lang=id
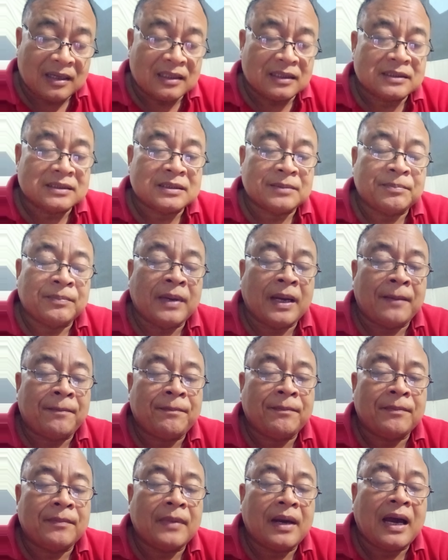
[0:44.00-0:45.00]
sebab
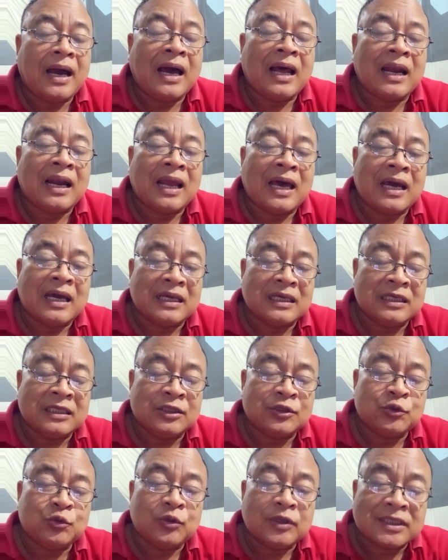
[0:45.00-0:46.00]
Allah
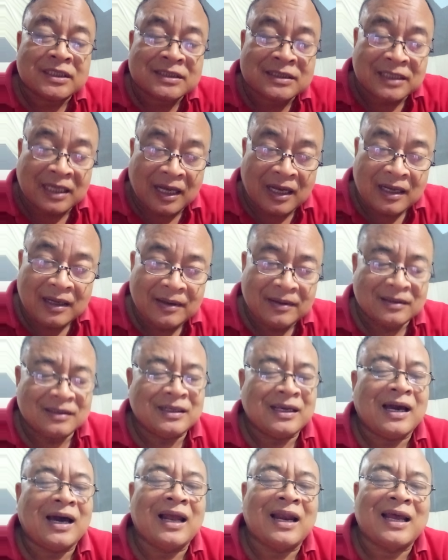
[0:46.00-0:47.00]
itu esa
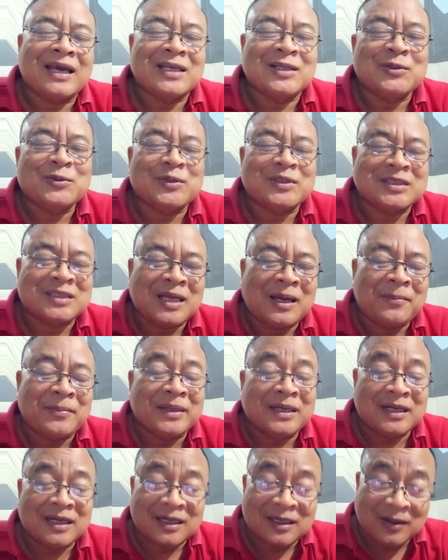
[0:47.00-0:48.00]
ya Allah itu esa
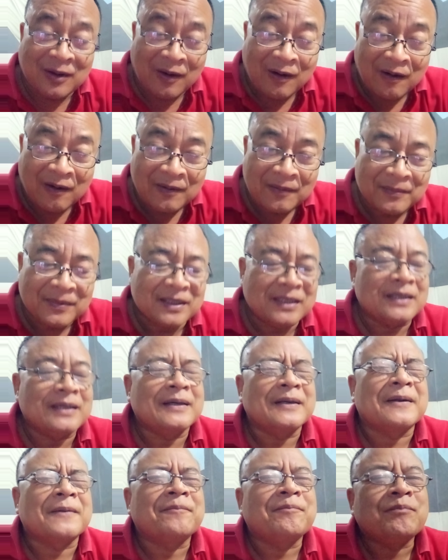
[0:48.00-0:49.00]
bener dong
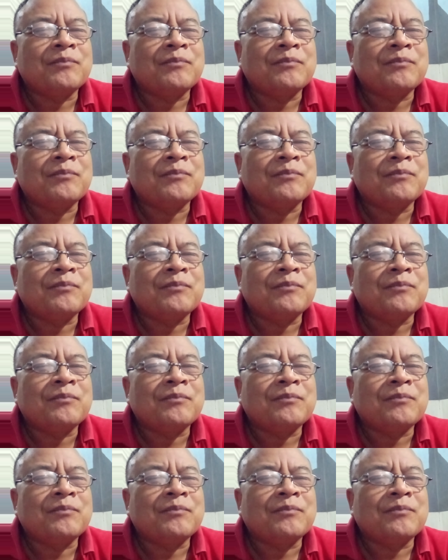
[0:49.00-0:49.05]
bener